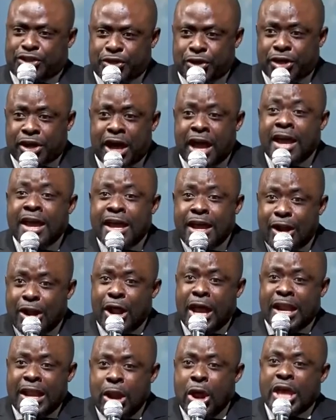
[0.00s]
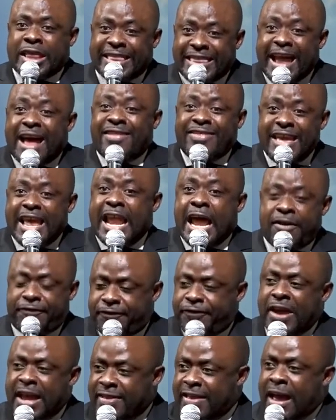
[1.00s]
aussi sur le, temps de
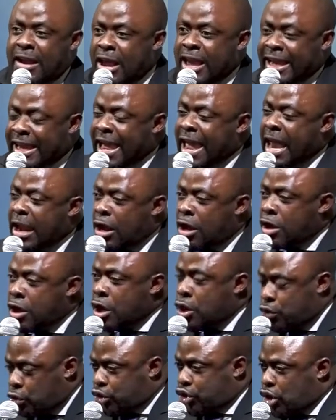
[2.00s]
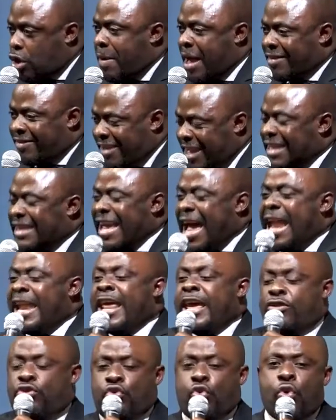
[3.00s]
la fin dans lequel nous sommes en train
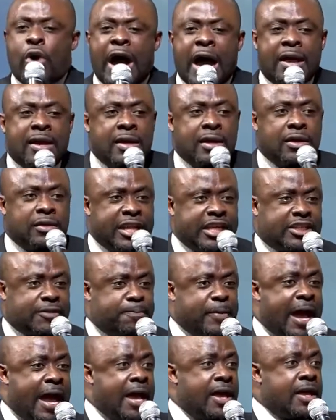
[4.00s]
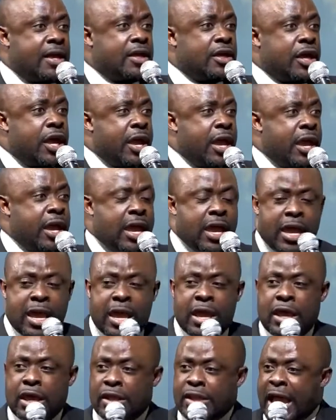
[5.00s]
d'aller droit, n'est-ce pas
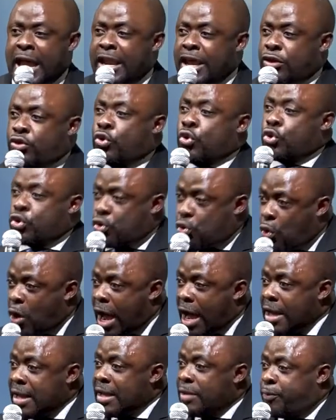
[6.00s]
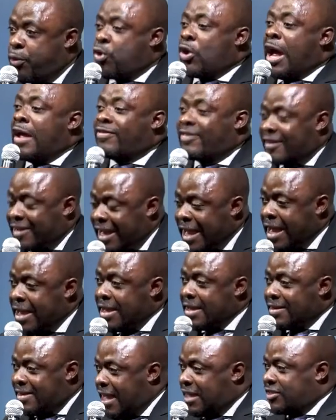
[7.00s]
d'aller tout droit pour
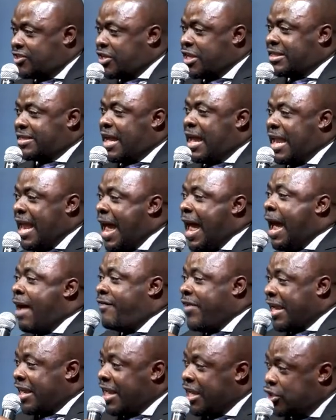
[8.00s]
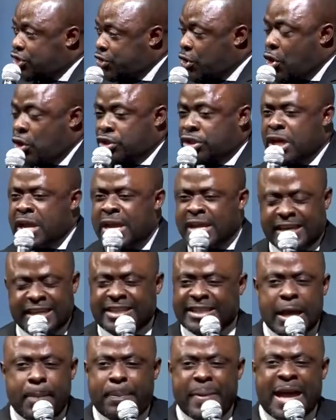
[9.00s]
entrer dans ce temps-là avec les choses
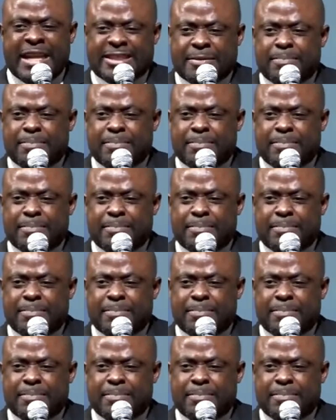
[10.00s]
qui se